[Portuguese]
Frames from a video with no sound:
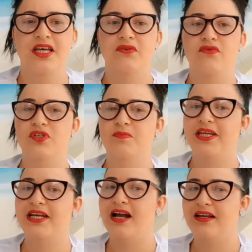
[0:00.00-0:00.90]
Eu vou
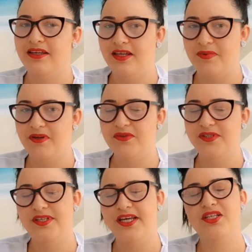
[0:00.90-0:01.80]
explicar aqui para
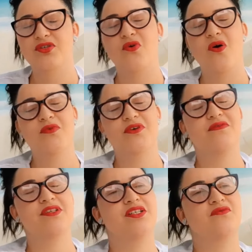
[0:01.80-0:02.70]
vocês como que
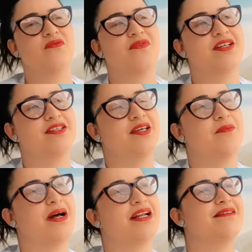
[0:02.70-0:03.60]
vocês vão
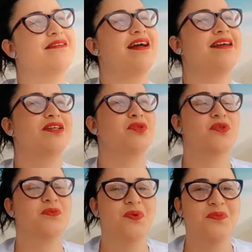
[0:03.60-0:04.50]
fazer para atrair as
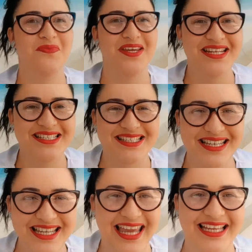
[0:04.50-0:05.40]
suas primeiras
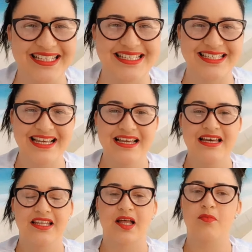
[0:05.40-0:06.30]
clientes,
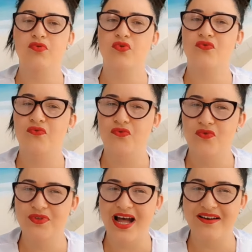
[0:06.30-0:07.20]
tá bom? Eu
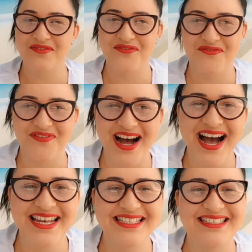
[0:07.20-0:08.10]
vou dar
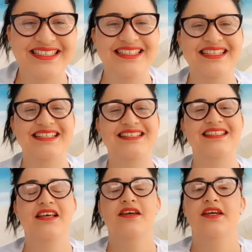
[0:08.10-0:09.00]
várias dicas,
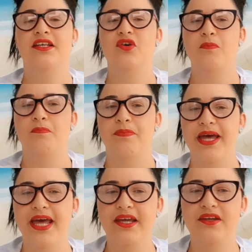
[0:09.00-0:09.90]
então
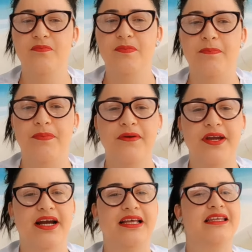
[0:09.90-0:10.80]
pegue o papel e
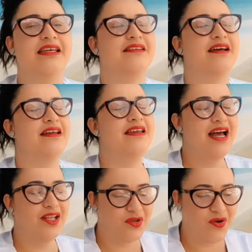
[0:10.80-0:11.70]
a caneta e
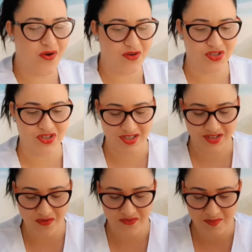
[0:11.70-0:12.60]
anote.
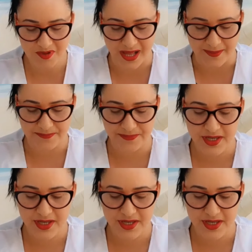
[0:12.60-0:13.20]
Então vamos lá.